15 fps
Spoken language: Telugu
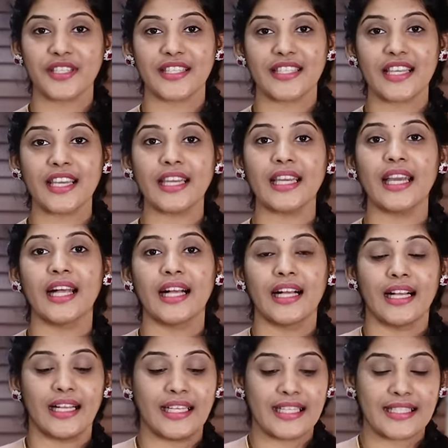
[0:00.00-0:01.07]
వచ్చేసి
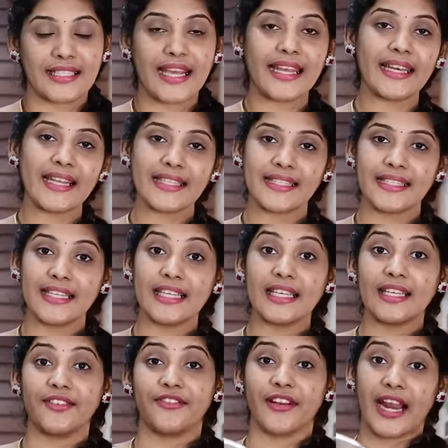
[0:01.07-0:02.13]
స్టెయిన్లెస్ స్టీల్
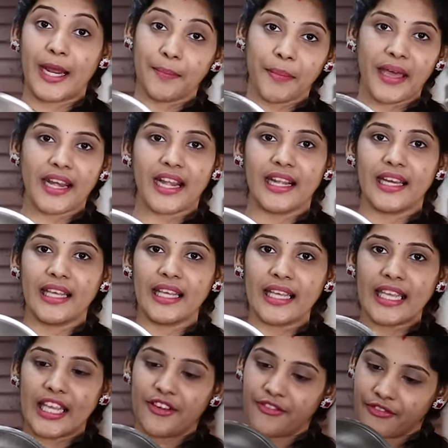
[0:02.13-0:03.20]
ఫ్రై ప్యాన్ అండి
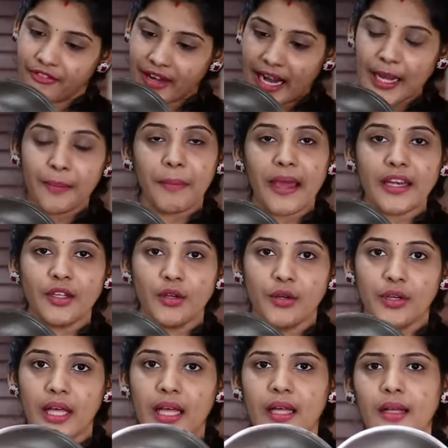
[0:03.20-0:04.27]
ఈ ఫ్రై ప్యాన్
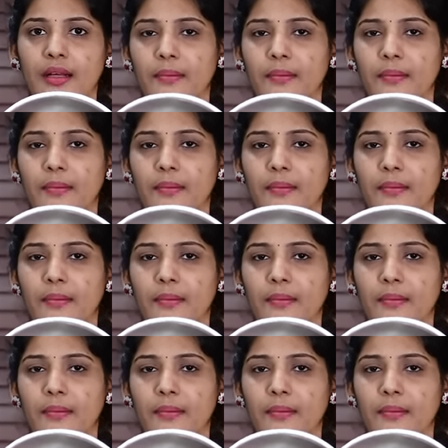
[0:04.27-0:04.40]
కూడా